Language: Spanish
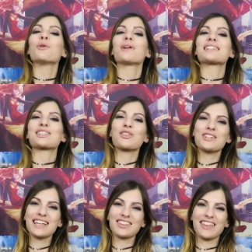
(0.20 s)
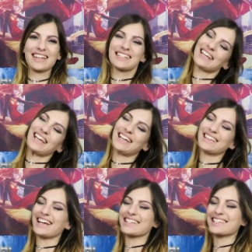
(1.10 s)
Muy buenas a todos y a todas, ¿qué
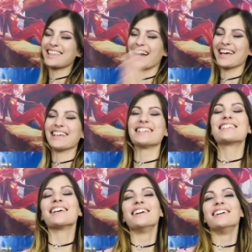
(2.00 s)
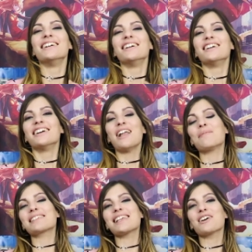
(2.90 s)
tal estáis? El
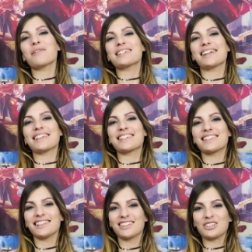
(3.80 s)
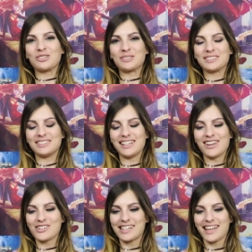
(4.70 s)
Pixel de hoy va a ser distinto.
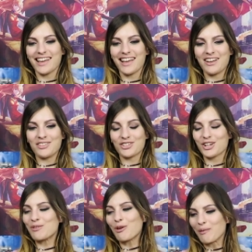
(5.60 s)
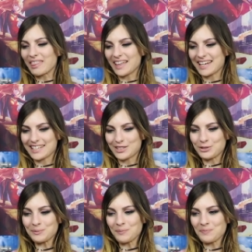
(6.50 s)
No sé, no sé cómo comenzar
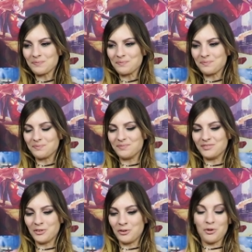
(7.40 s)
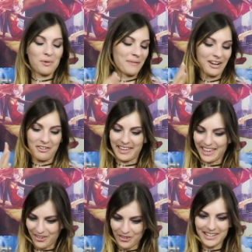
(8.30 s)
esto. No, he preparado
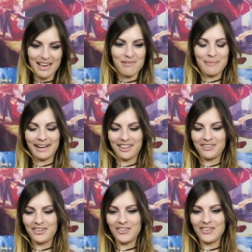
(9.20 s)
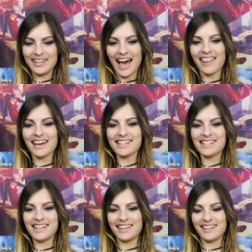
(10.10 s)
guión, ni he preparado nada.
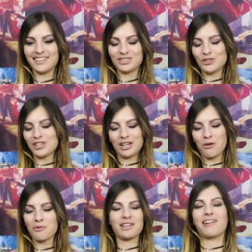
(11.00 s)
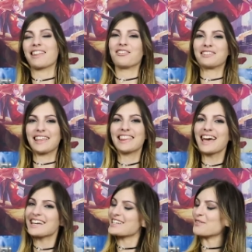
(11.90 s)
solo sé que no vamos a hablar de
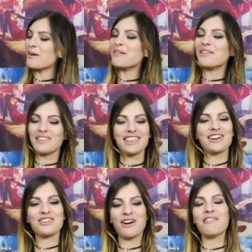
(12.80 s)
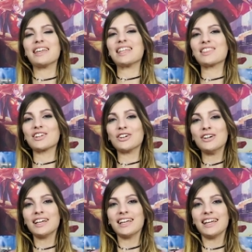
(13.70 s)
noticias, no va a haber vídeo, no va a haber
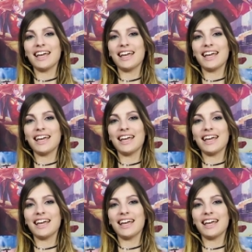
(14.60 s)
intro.